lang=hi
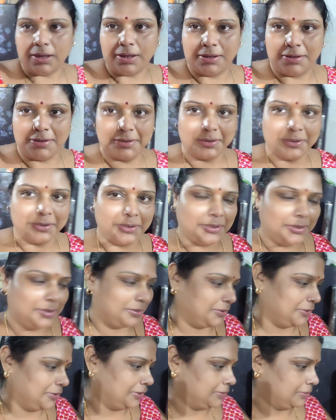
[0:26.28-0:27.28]
का है
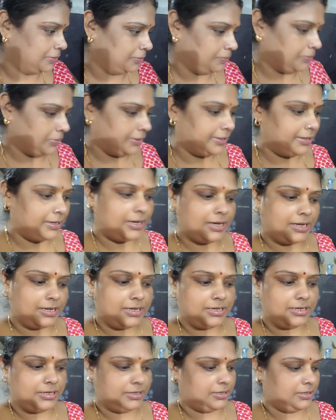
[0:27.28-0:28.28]
बन गया है
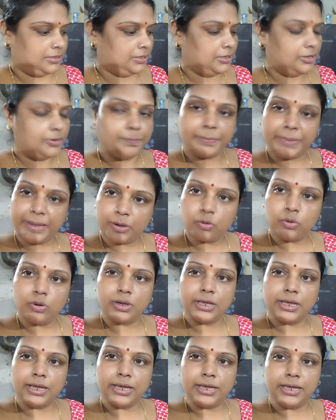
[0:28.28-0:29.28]
पैक हो
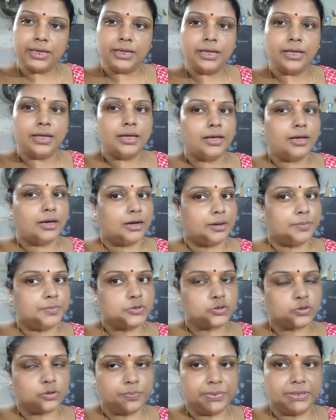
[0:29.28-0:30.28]
गया है अब
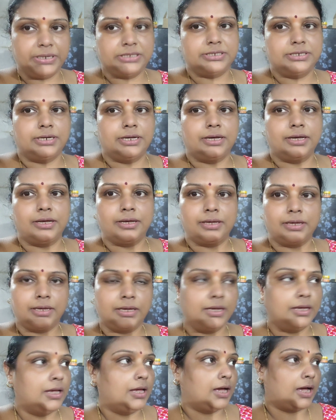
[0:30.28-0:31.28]
इसको भेजना है
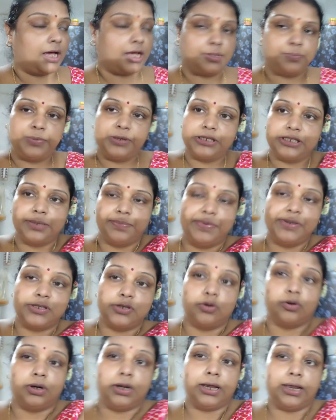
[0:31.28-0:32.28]
आज फिसिर
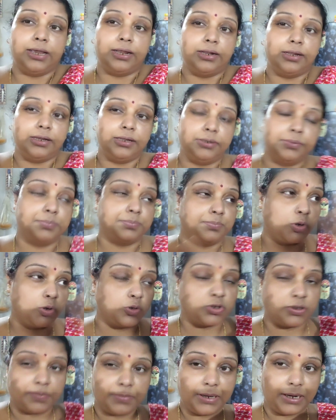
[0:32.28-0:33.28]
फिसिर हो रहा है ना
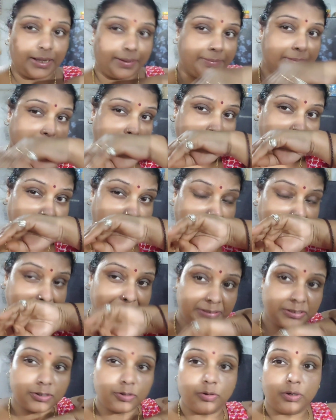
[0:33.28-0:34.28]
मौसम खराब है आज फिस
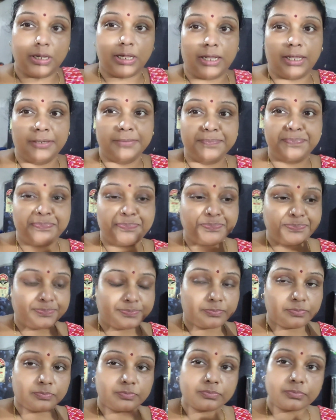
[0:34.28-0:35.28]
फिसिर हो रहा है
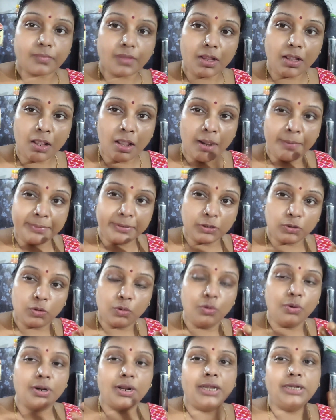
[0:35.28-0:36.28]
अभी तक तो
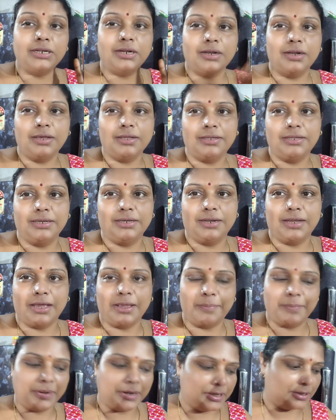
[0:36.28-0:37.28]
कोनो राइडर नहीं दिख रहा
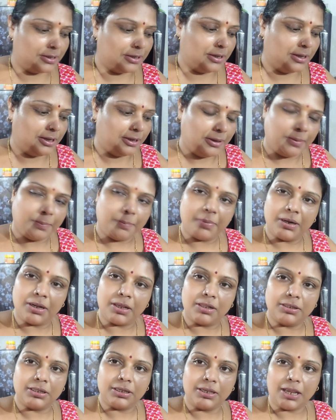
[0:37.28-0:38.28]
है मेरा बन
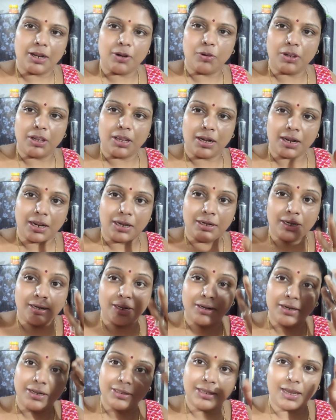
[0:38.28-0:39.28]
के तैयार हो गया राइडर
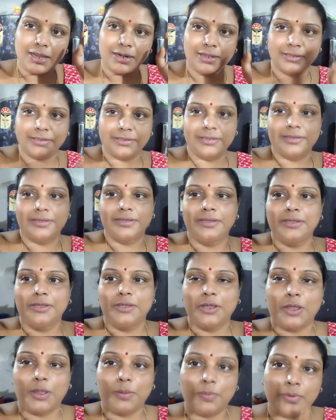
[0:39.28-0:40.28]
है लगा
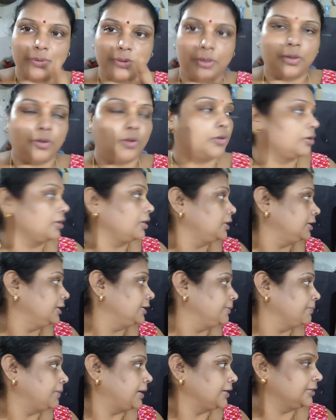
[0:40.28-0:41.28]
रहा अब ऑर्डर
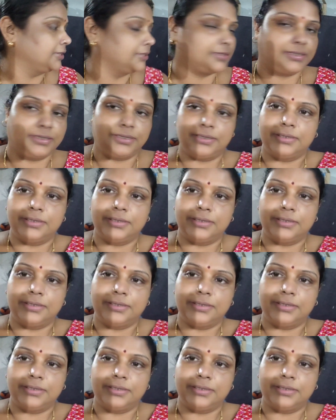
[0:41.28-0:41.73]
रेडी मार देते